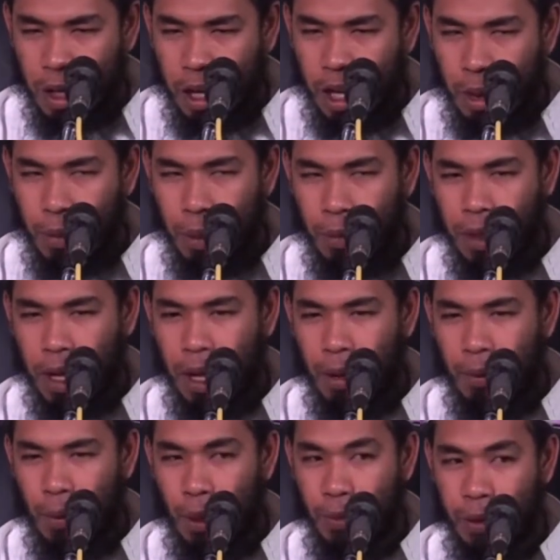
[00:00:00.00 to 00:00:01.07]
imamnya
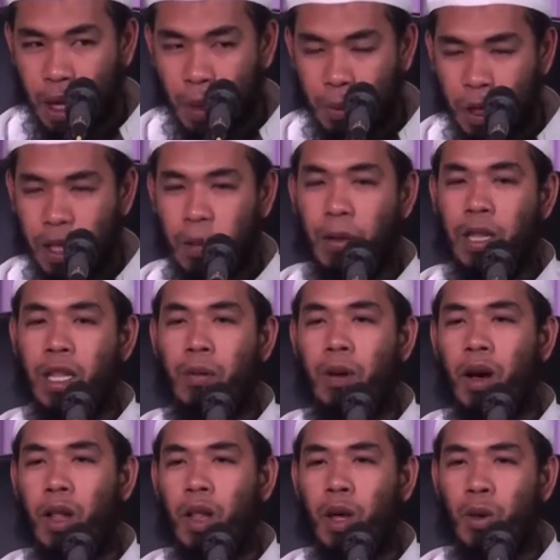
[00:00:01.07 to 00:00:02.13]
belum takbir
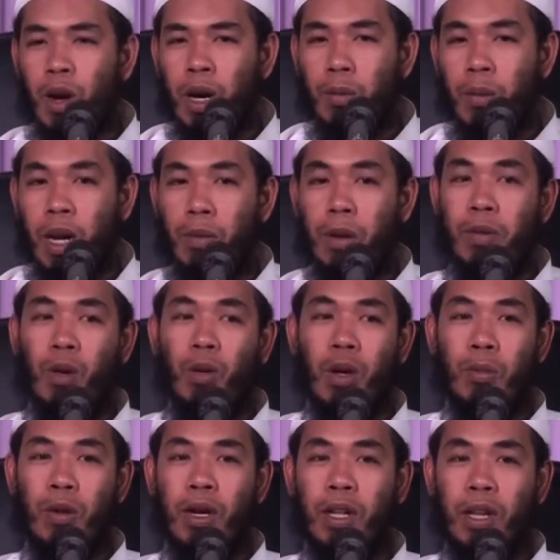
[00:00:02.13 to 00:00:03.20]
tiba-tiba Allahu Akbar imamnya udah
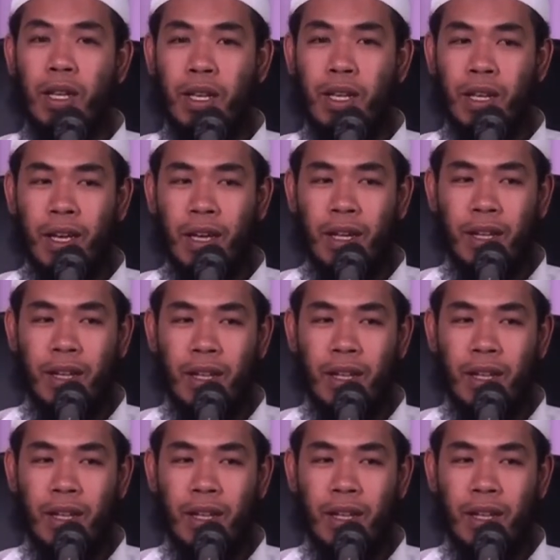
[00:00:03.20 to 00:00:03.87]
berdiri ya.